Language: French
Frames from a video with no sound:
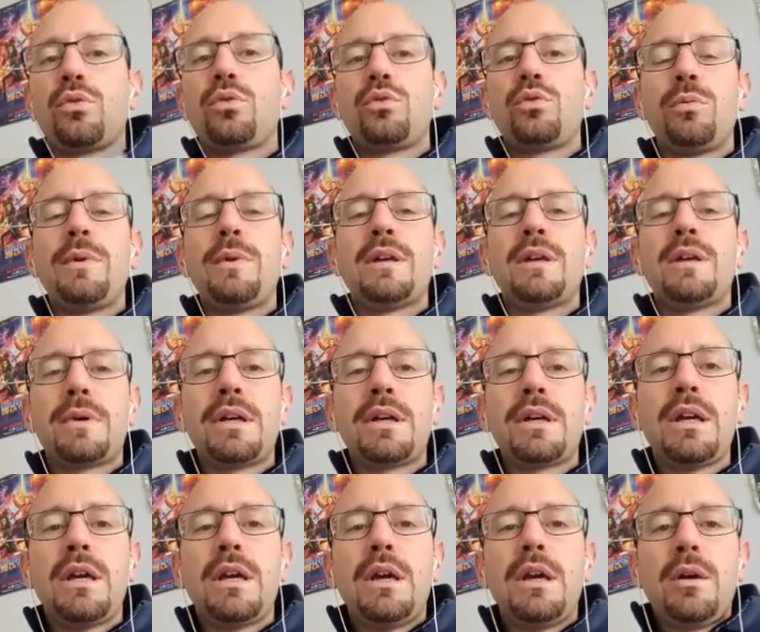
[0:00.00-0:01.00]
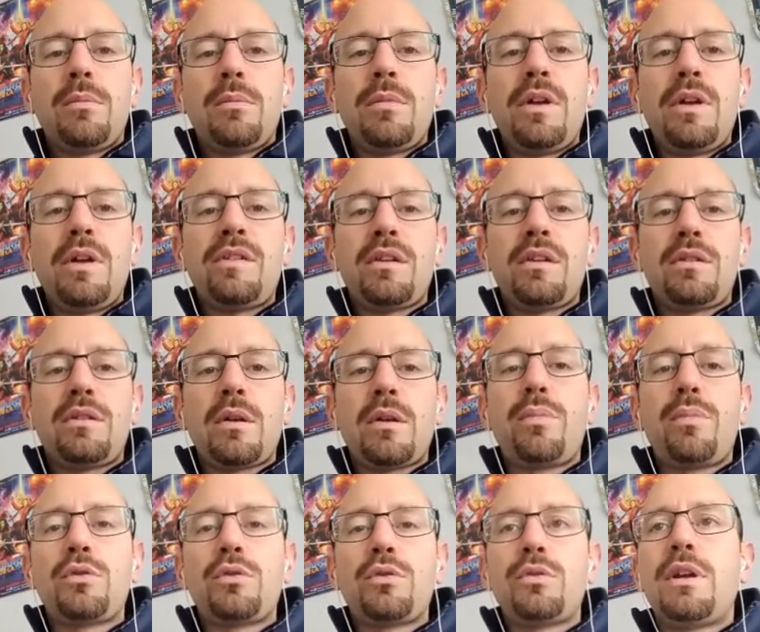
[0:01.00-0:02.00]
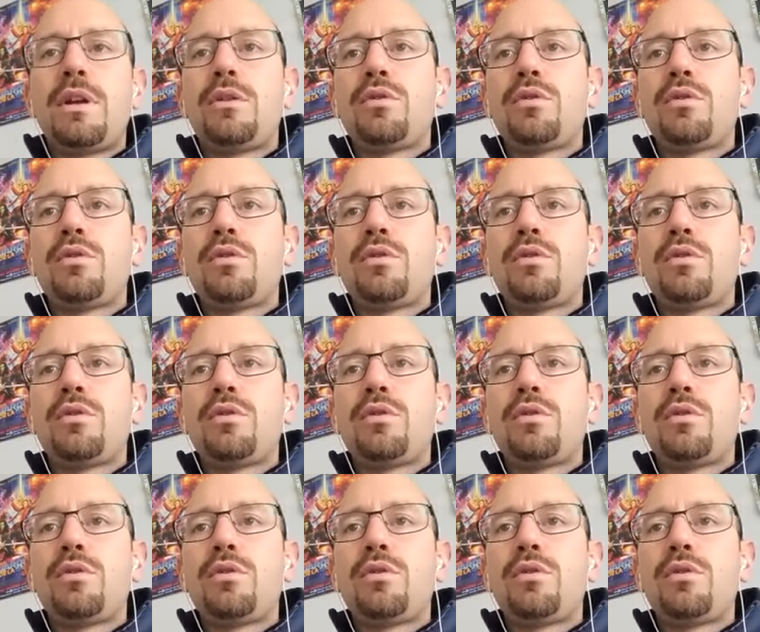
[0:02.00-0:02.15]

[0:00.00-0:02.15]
domaine après mais ça t'apporte de la mmh.